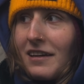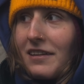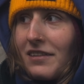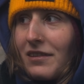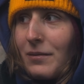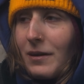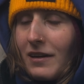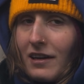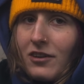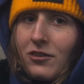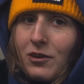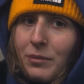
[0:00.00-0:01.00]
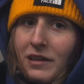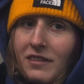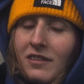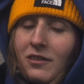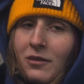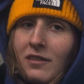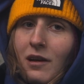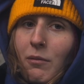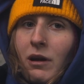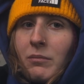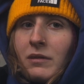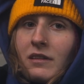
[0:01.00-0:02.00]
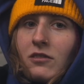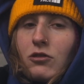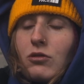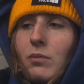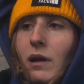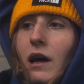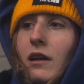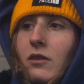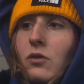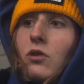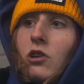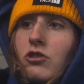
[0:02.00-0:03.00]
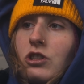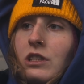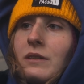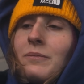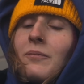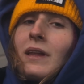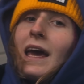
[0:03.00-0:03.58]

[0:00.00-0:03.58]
Ist nämlich eine ganz schöne Präzisionsarbeit mit diesen Schubladen und den Schienen.